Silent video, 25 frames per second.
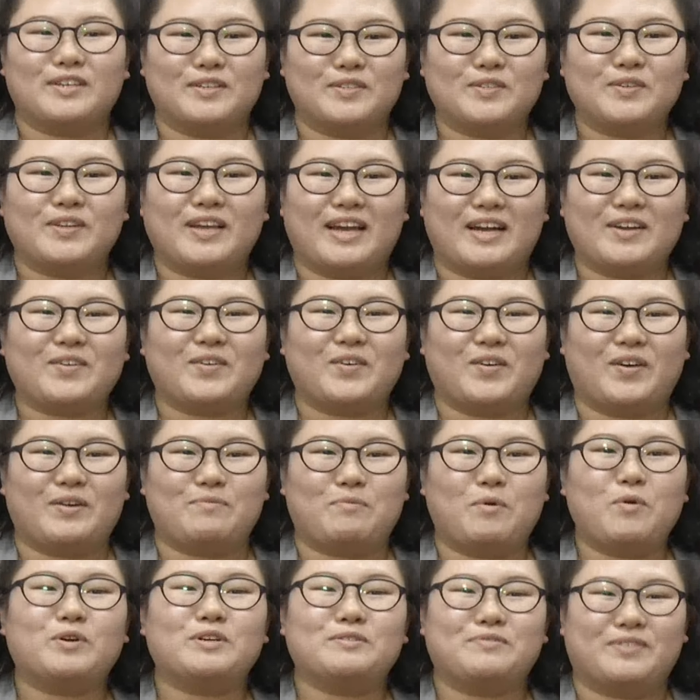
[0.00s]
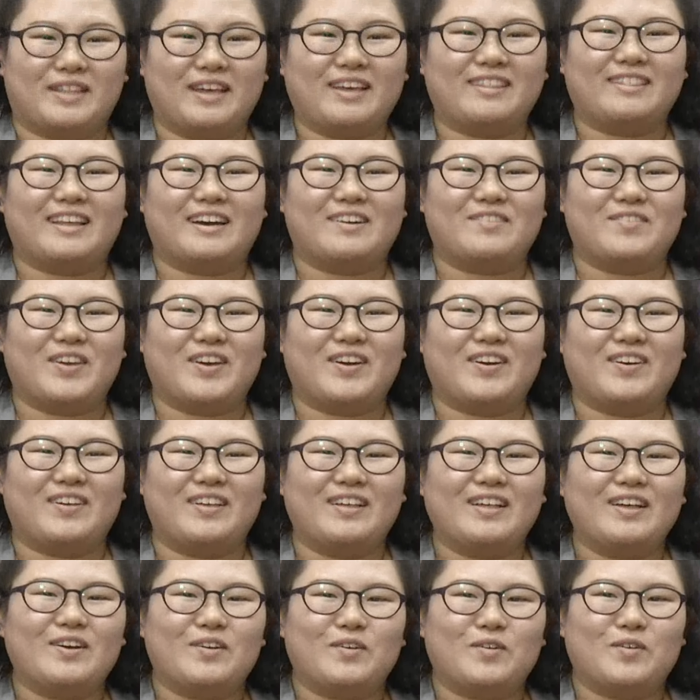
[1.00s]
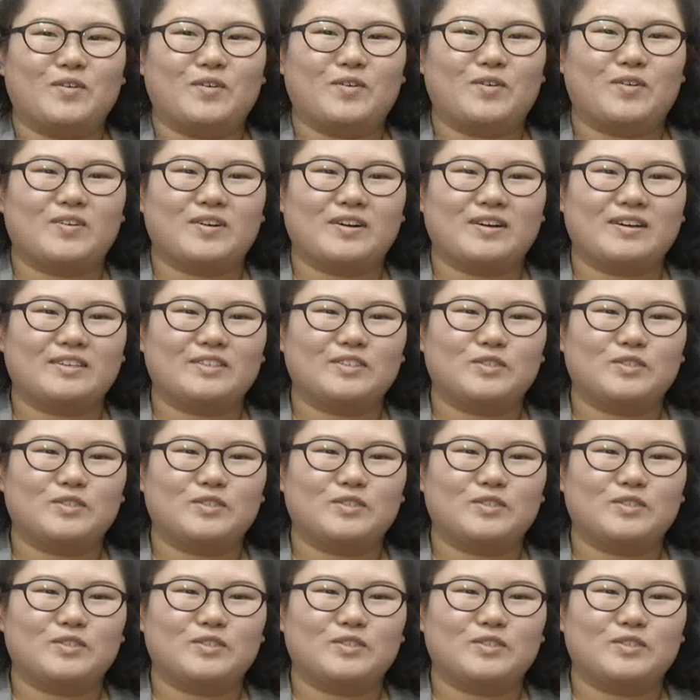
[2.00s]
기술이 학교에 보급이 된다면 어,